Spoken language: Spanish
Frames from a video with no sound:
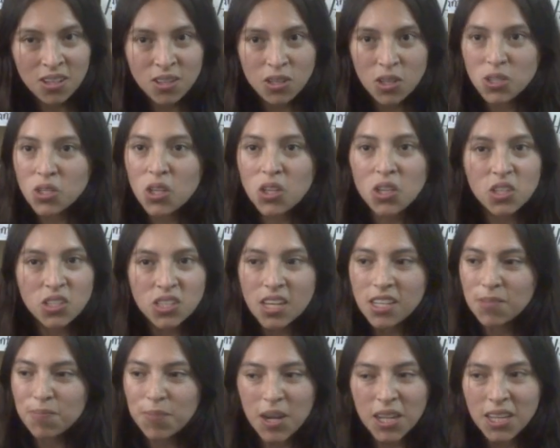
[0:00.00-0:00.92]
Nosotros
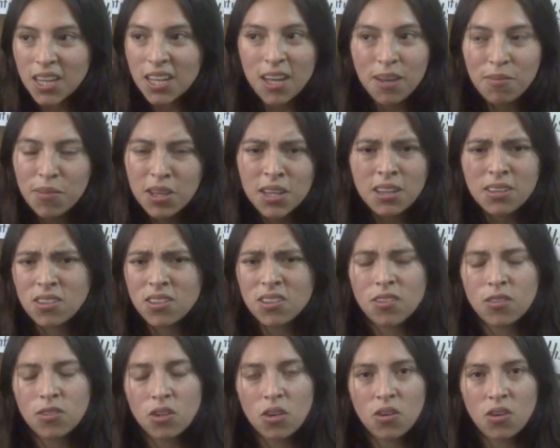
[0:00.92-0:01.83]
ya prácticamente
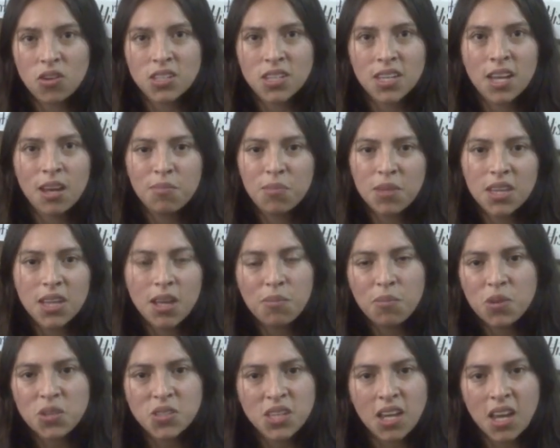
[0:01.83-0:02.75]
nos,
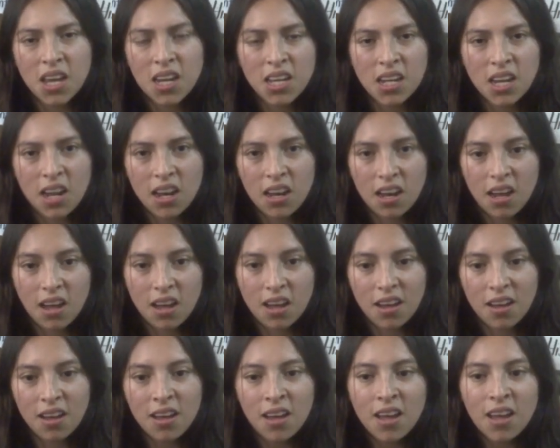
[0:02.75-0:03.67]
encaminamos a ir a
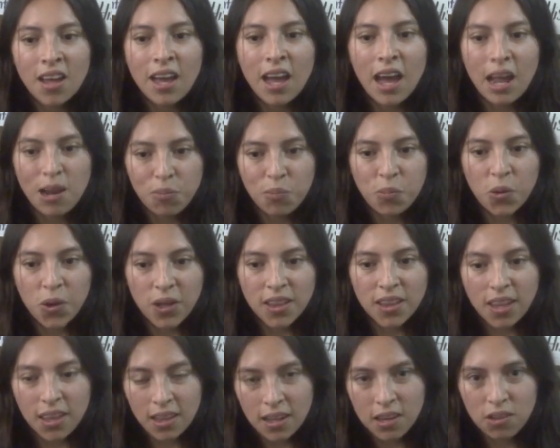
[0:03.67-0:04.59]
la, al
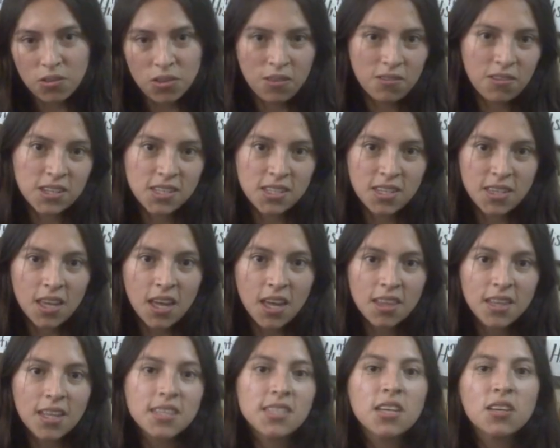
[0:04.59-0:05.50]
puente de la
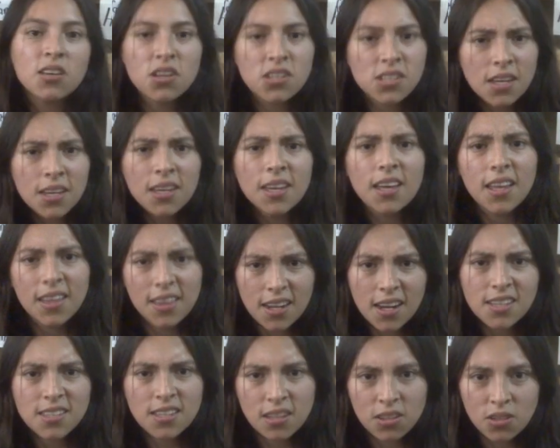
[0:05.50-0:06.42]
universidad y el señor seguía
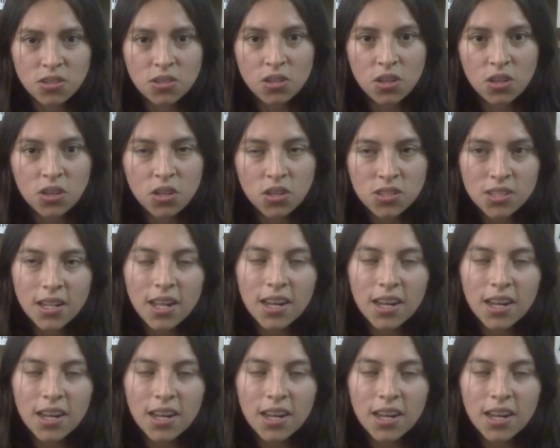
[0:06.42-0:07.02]
atrás de nosotros.